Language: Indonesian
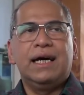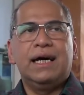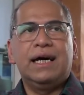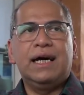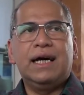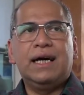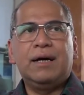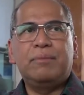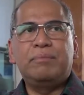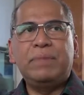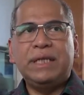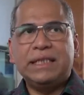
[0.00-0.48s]

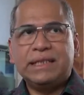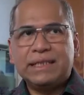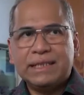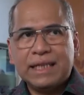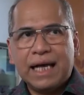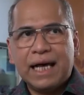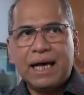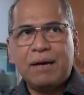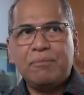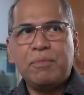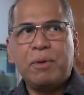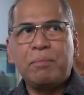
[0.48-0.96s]
uh,
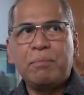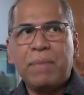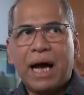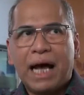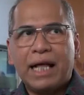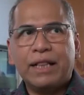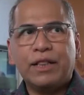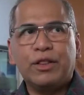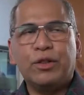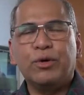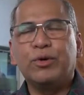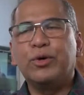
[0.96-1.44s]
bisa
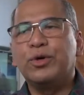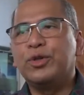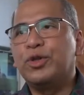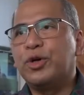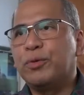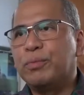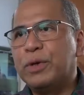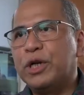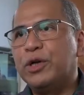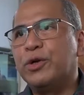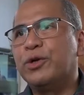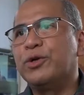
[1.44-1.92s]
membantu
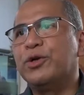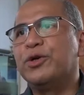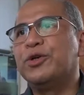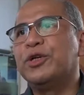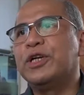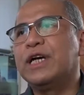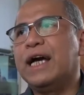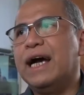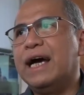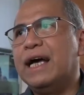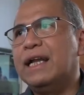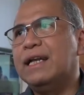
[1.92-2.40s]
untuk
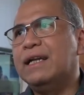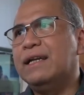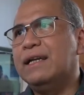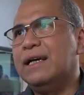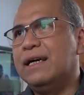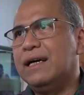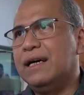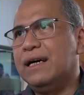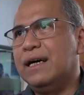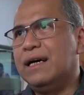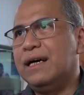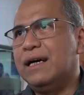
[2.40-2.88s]
menurunkan
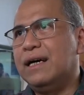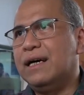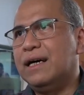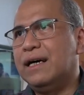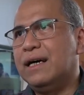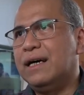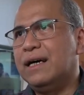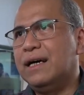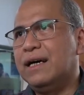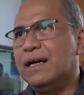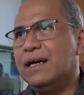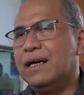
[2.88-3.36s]

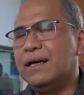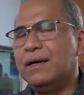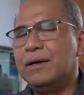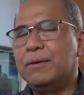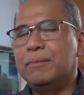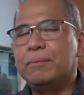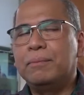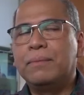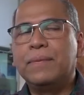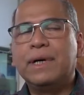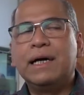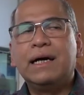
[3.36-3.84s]
uh,